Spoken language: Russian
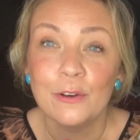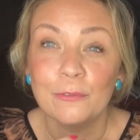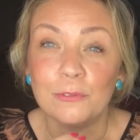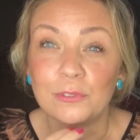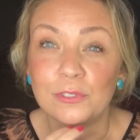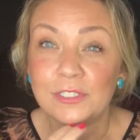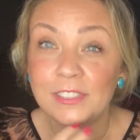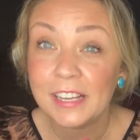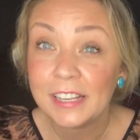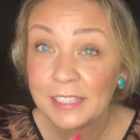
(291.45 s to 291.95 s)

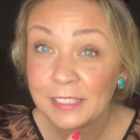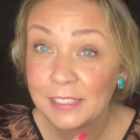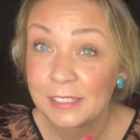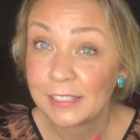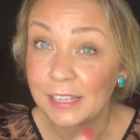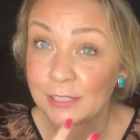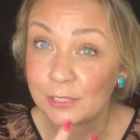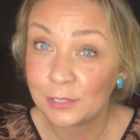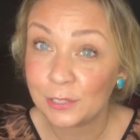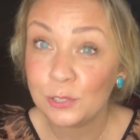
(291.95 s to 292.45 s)
Вот здесь
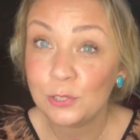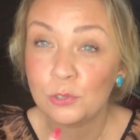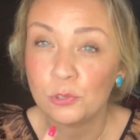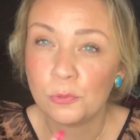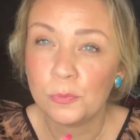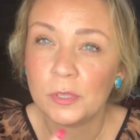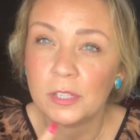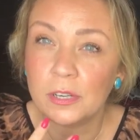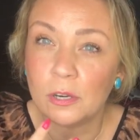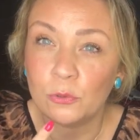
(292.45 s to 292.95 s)
я слышу
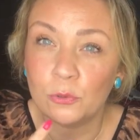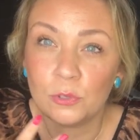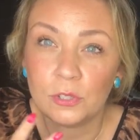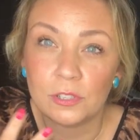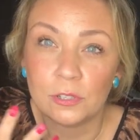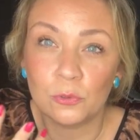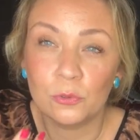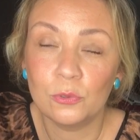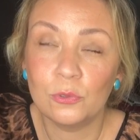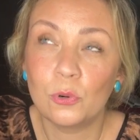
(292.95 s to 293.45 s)
именно какую-то
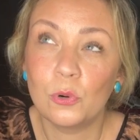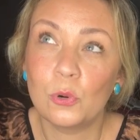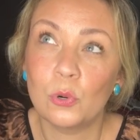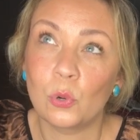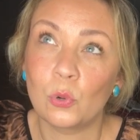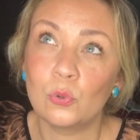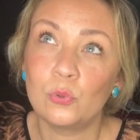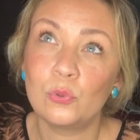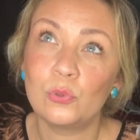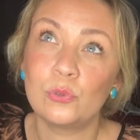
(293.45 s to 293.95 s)
такую
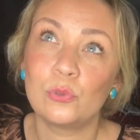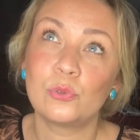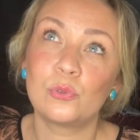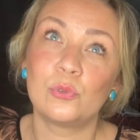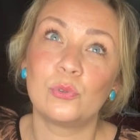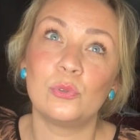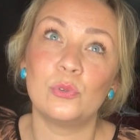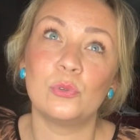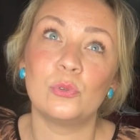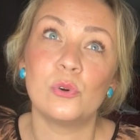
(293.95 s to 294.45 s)

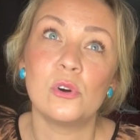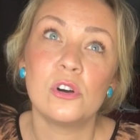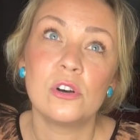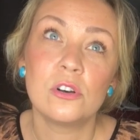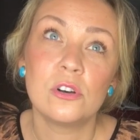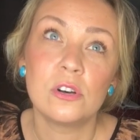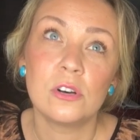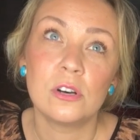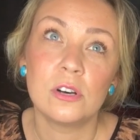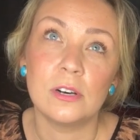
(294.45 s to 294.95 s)
хрусткую,
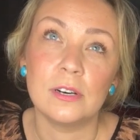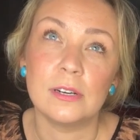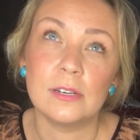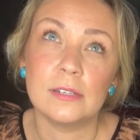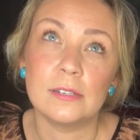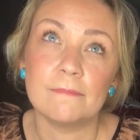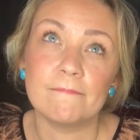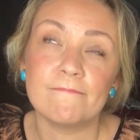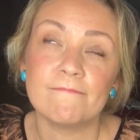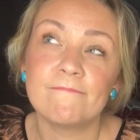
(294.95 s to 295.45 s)

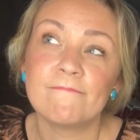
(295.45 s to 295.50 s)
э,